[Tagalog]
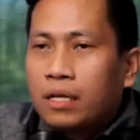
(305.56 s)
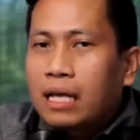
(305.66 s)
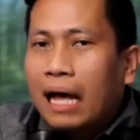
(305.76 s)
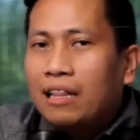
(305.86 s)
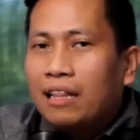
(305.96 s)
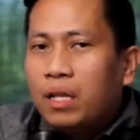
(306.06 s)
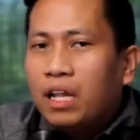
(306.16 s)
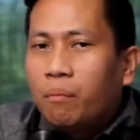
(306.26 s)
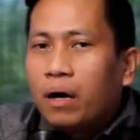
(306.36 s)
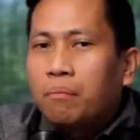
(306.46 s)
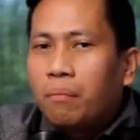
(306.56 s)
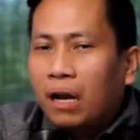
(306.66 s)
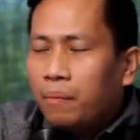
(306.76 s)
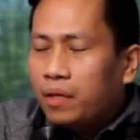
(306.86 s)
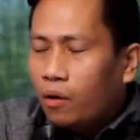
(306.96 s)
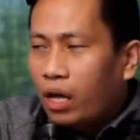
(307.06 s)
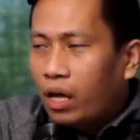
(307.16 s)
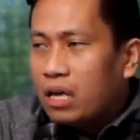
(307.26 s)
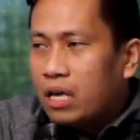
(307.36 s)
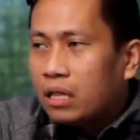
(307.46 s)
Sa admin naman, marami din ako
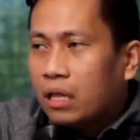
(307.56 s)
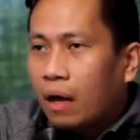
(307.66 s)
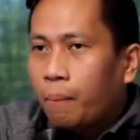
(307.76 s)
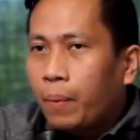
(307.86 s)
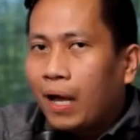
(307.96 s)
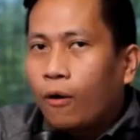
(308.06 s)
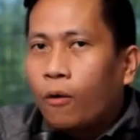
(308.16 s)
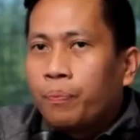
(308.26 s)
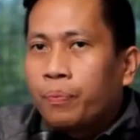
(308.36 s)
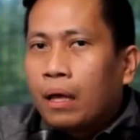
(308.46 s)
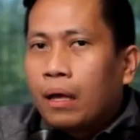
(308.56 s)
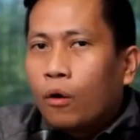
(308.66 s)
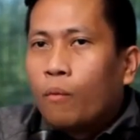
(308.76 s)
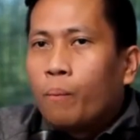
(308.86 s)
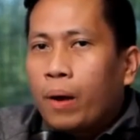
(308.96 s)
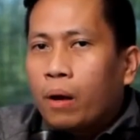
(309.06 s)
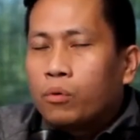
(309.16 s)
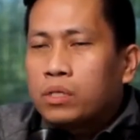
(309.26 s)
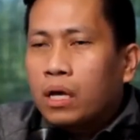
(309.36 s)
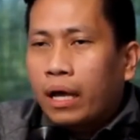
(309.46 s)
nakikita. Pero compare mo
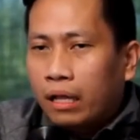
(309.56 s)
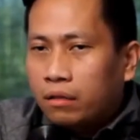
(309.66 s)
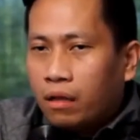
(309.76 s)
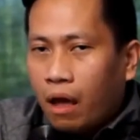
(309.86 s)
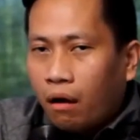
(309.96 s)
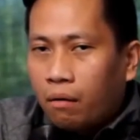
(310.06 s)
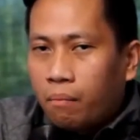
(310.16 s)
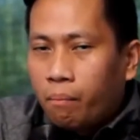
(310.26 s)
sa healthcare,